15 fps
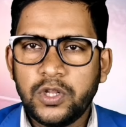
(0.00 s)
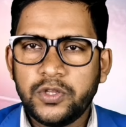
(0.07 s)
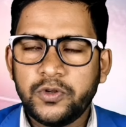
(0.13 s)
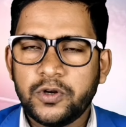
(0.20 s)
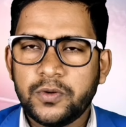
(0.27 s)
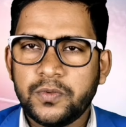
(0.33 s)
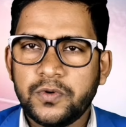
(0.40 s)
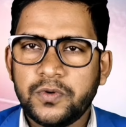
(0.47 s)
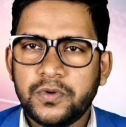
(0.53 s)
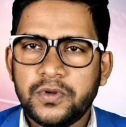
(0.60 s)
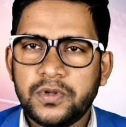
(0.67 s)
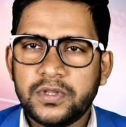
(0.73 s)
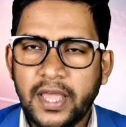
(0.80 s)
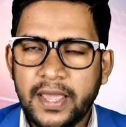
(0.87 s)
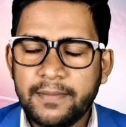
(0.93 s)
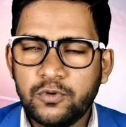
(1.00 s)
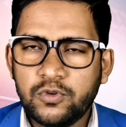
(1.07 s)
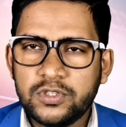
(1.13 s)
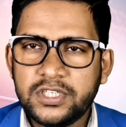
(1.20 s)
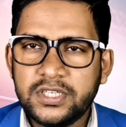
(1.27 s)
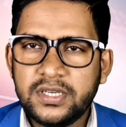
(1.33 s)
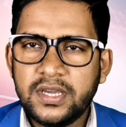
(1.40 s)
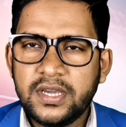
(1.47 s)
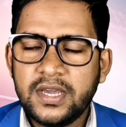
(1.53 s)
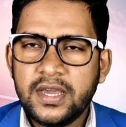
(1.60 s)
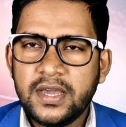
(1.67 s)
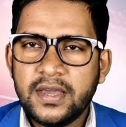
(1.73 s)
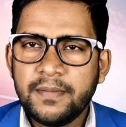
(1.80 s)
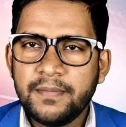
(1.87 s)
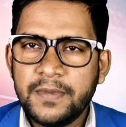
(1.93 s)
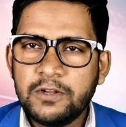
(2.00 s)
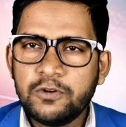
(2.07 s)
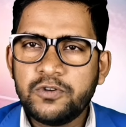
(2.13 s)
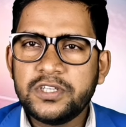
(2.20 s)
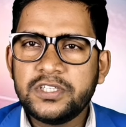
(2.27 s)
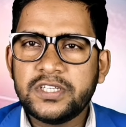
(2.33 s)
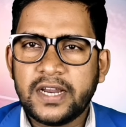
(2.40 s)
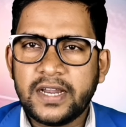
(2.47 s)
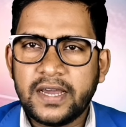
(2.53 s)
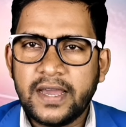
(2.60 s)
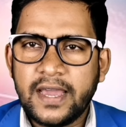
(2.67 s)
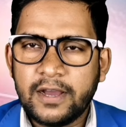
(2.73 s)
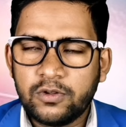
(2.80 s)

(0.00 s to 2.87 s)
তুলে ধরব তাই বলছি ভিডিওটি যারা